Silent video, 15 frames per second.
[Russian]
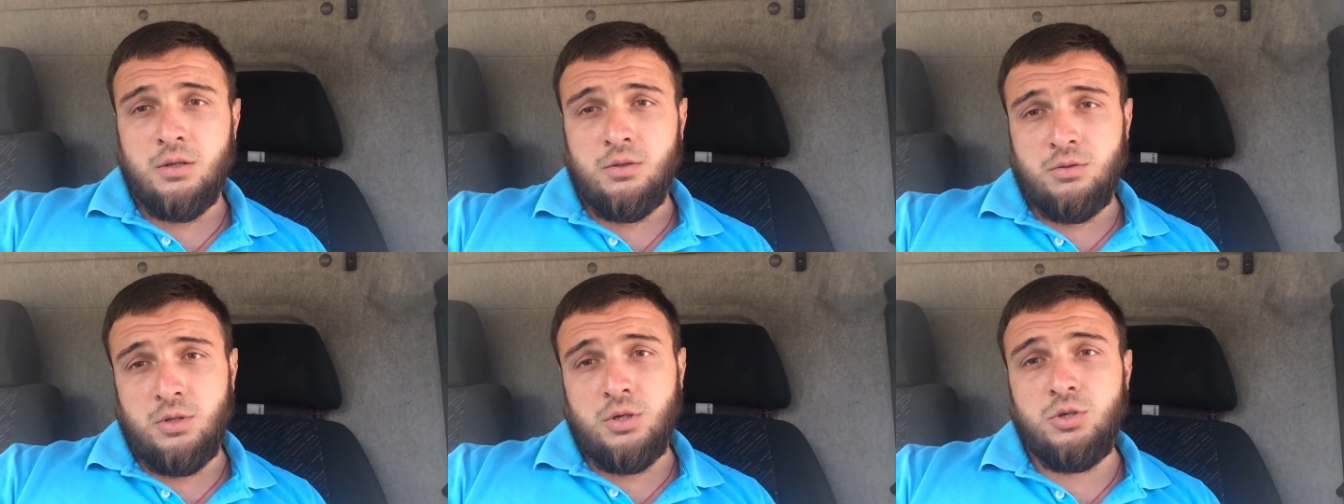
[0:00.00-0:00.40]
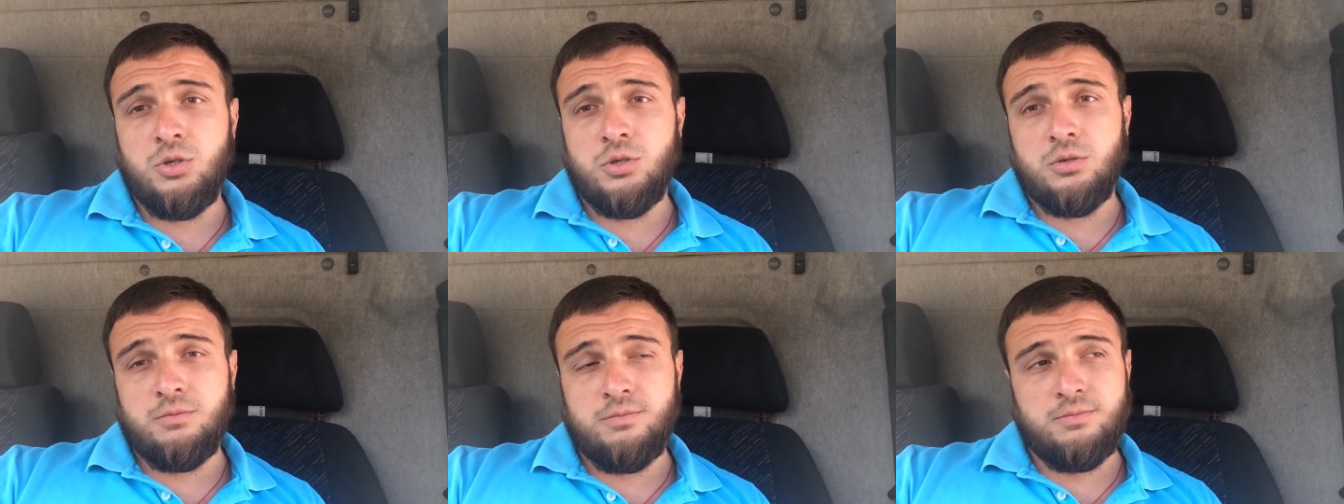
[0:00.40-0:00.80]

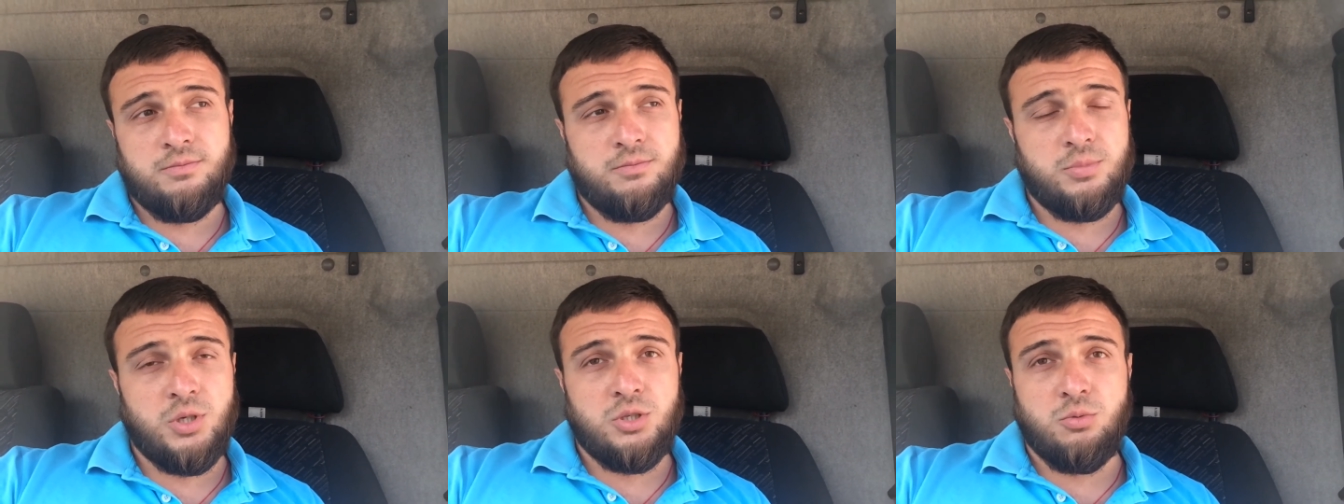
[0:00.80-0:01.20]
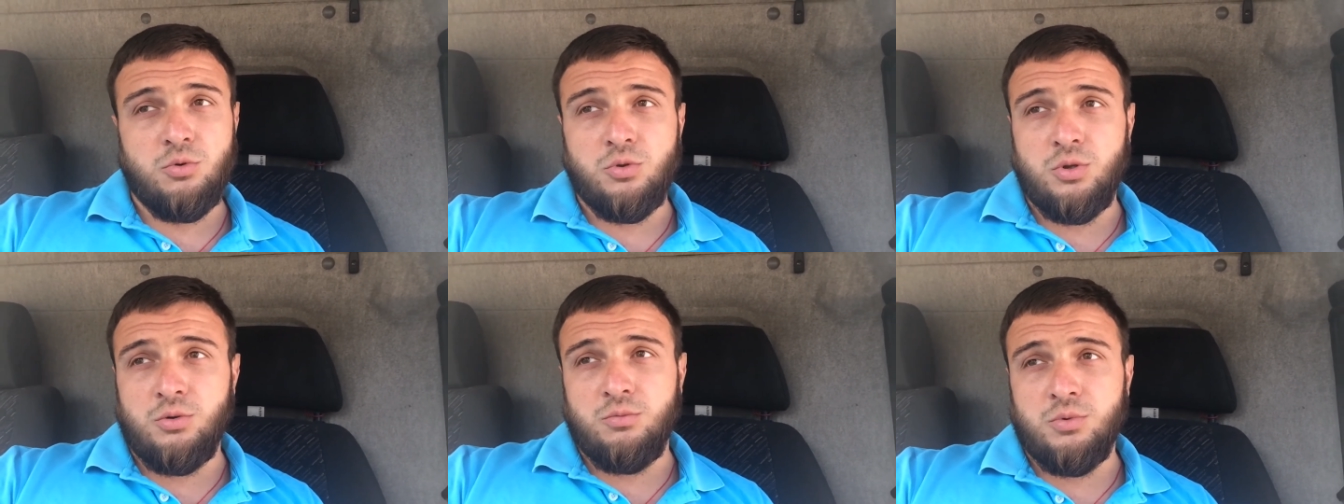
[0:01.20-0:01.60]
Дальше
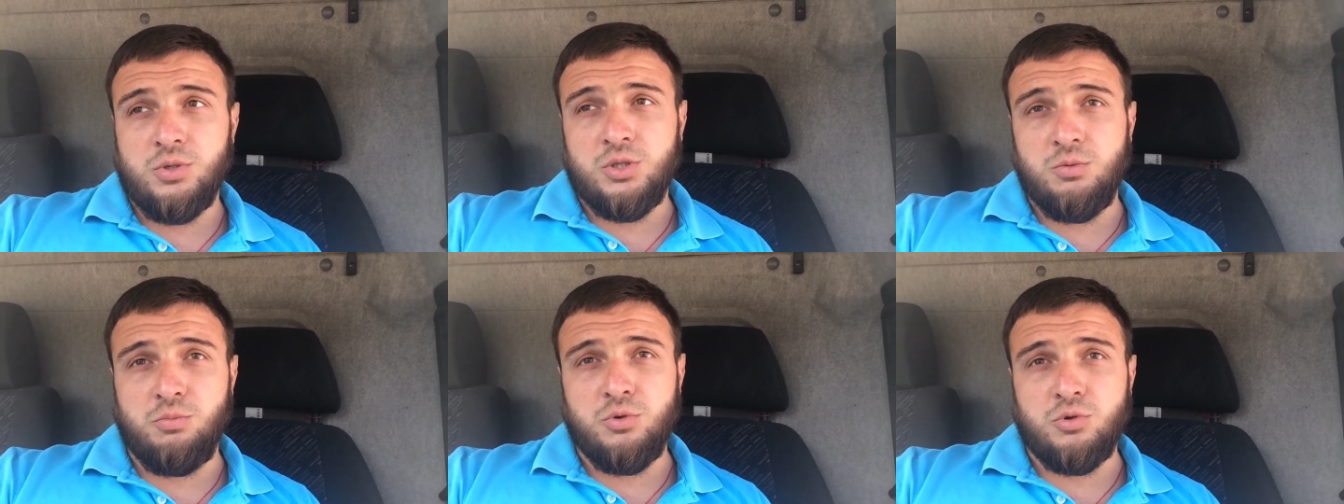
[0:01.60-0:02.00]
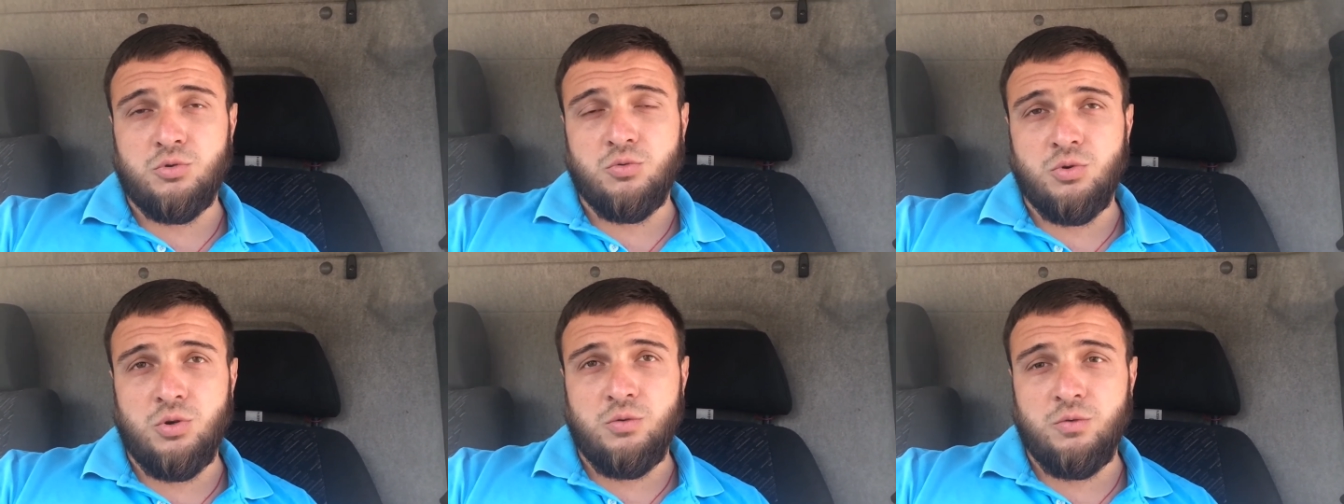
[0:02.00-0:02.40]
посмотрим.
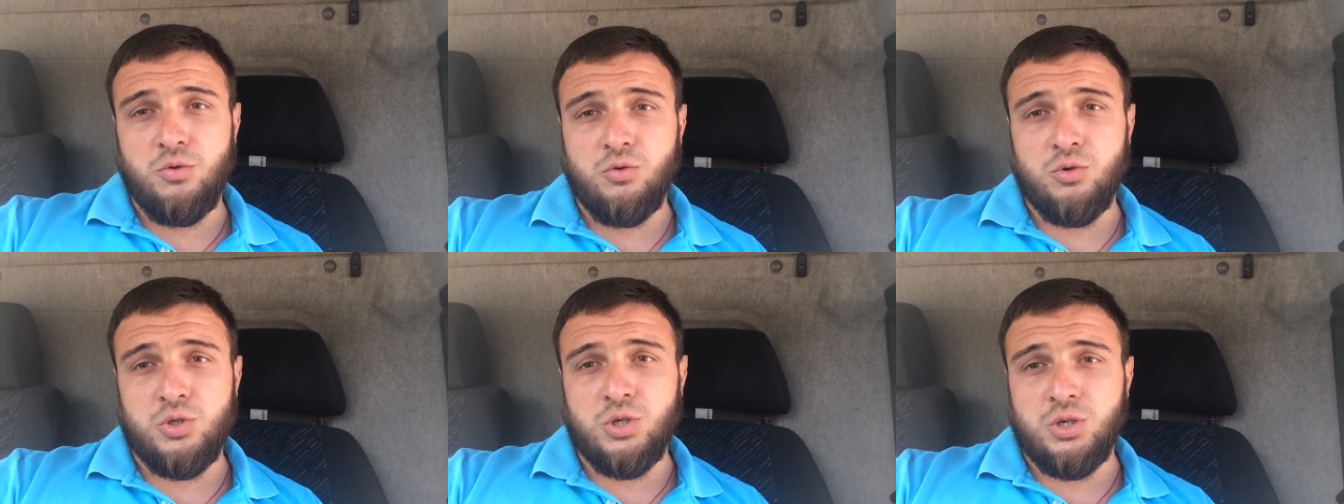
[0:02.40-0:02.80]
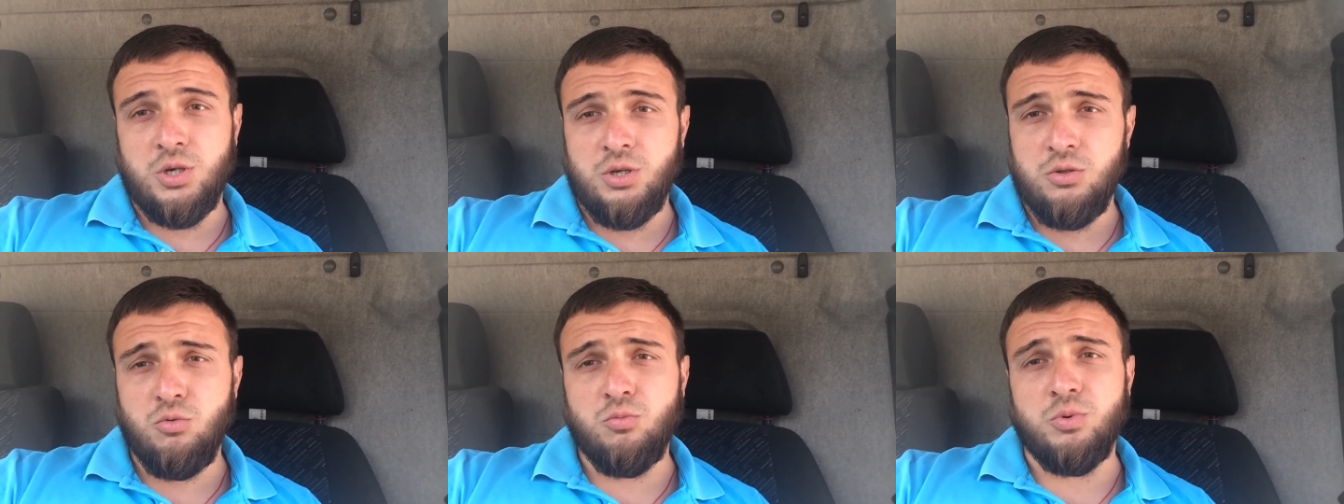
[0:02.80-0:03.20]
Запишу видосик.
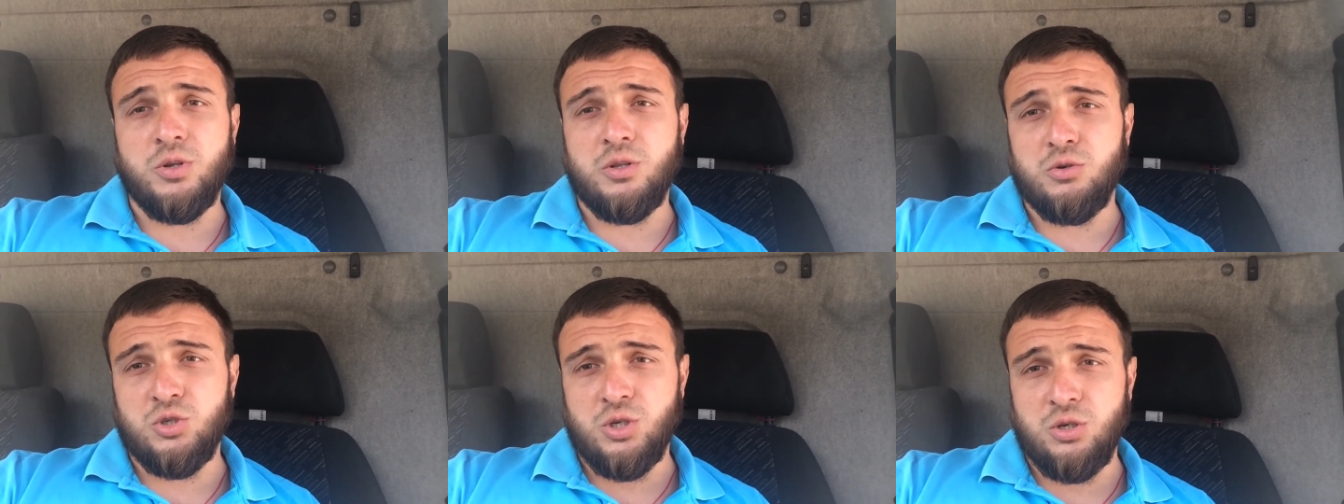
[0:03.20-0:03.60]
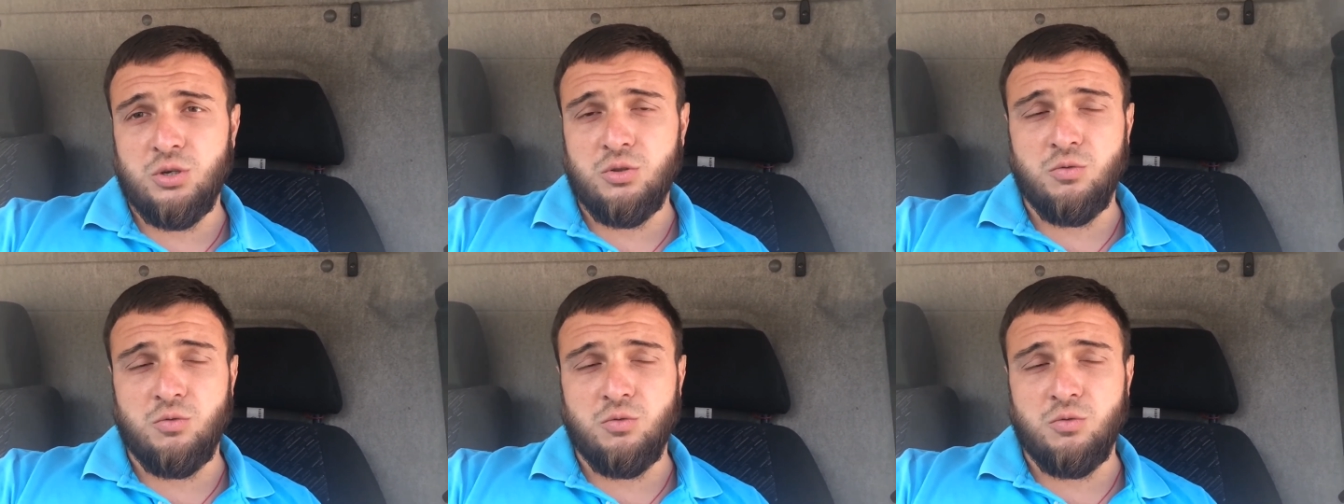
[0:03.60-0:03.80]
Ну, продолжение к